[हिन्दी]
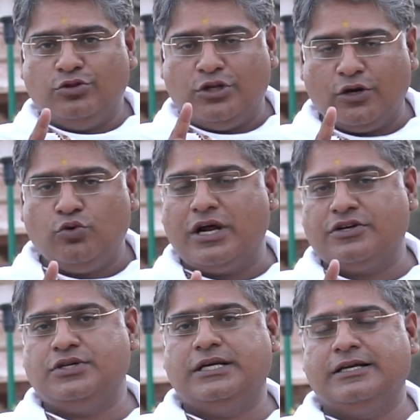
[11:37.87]
धनु
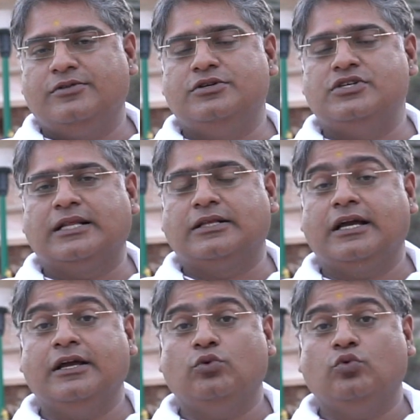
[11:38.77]
राशि के यदि
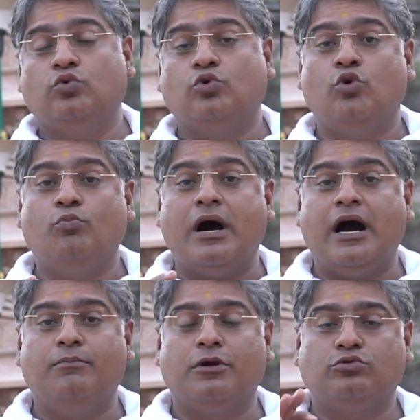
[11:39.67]
जातक हैं तो उनको
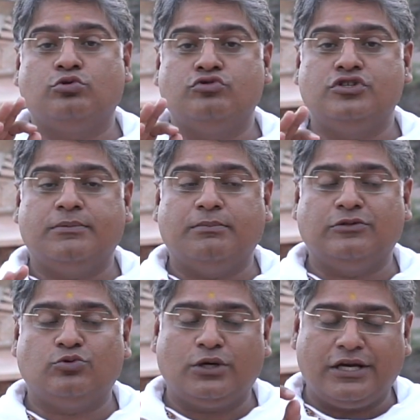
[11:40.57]
महामृत्युंजय
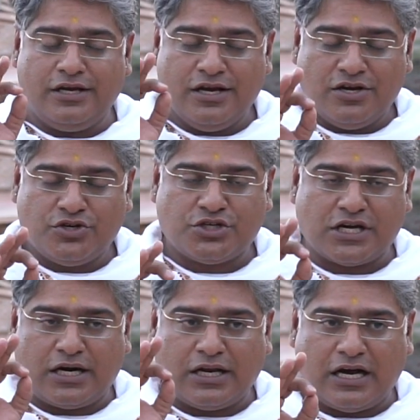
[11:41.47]
मंत्र की
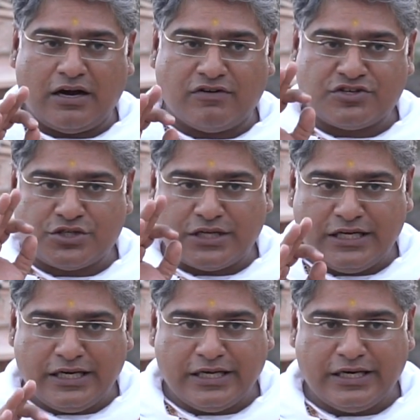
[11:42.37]
शरण अवश्य
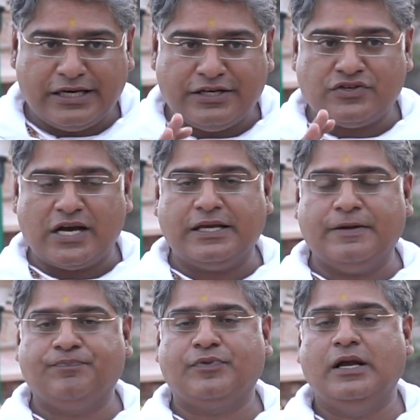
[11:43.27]
ही ले लेनी चाहिए
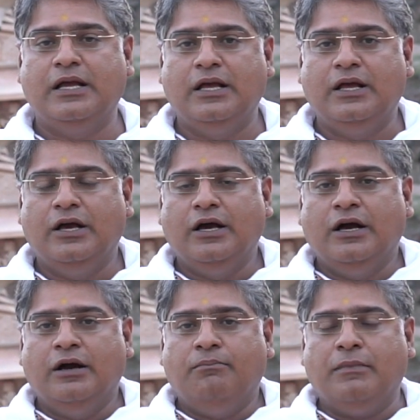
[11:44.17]

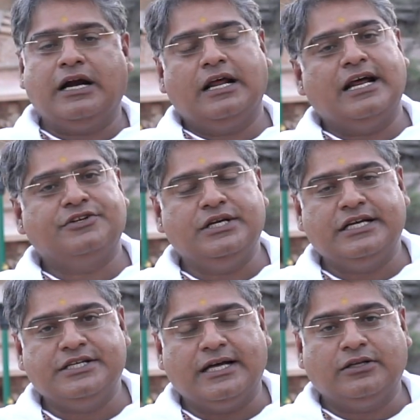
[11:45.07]
मकर राशि
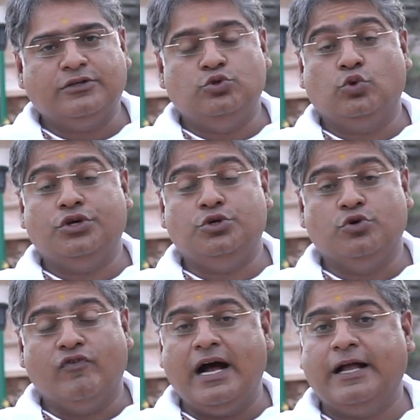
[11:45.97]
के जातक जो कि
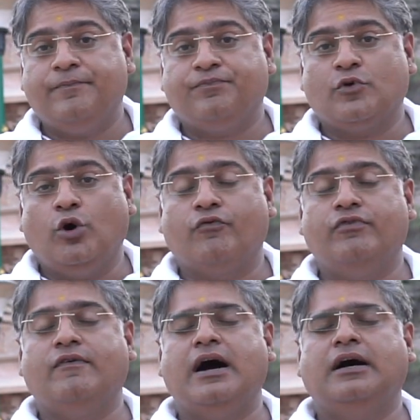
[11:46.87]
युवा हैं और
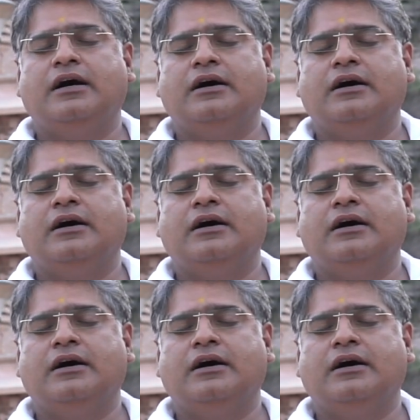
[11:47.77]
विवाह